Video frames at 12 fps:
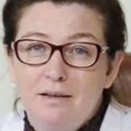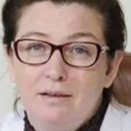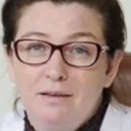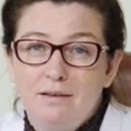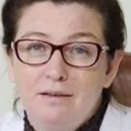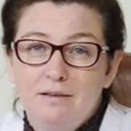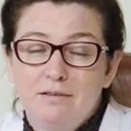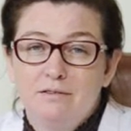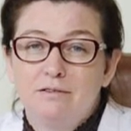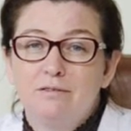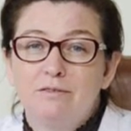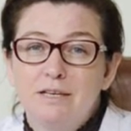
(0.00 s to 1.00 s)
и
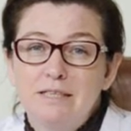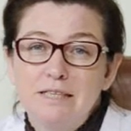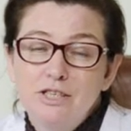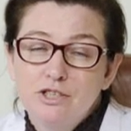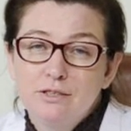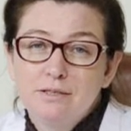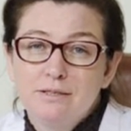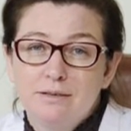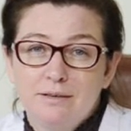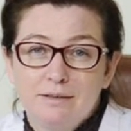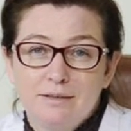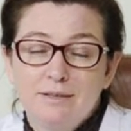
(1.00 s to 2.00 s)
в различных
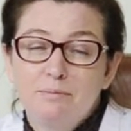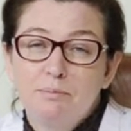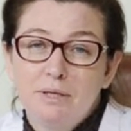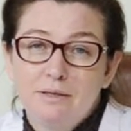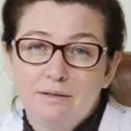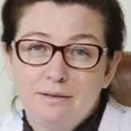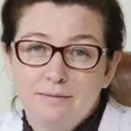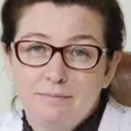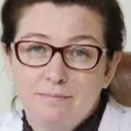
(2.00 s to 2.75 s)
странах мира.